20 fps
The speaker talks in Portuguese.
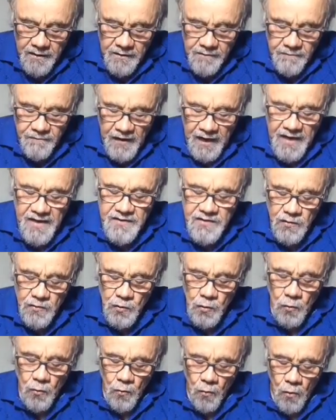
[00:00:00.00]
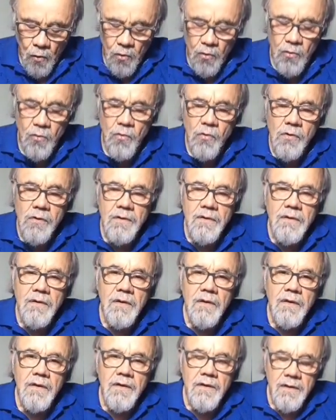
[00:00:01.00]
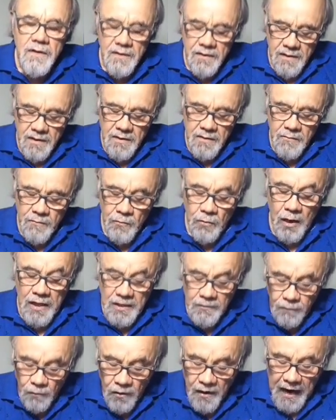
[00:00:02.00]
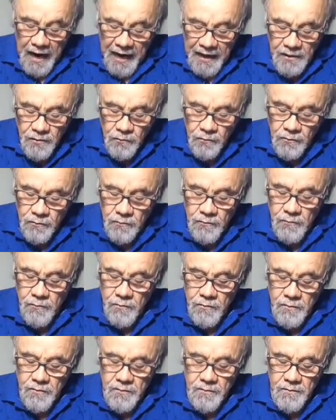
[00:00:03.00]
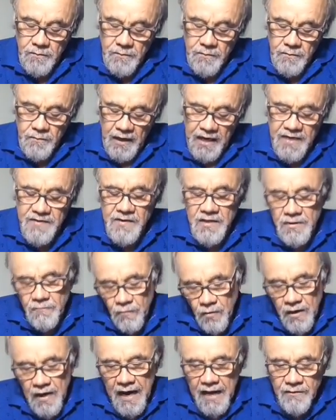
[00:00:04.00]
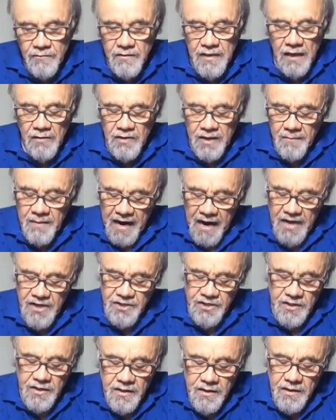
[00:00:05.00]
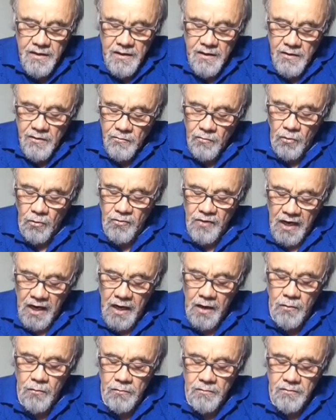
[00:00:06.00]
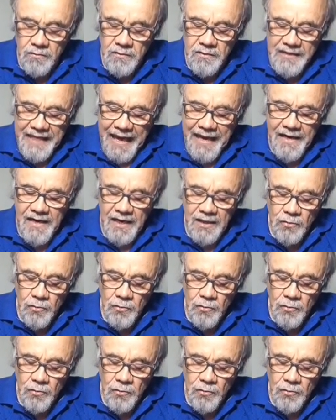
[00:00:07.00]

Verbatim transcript: Vem em seu socorro o advogado, o ex-advogado da Odebrecht, Rodrigo Tecla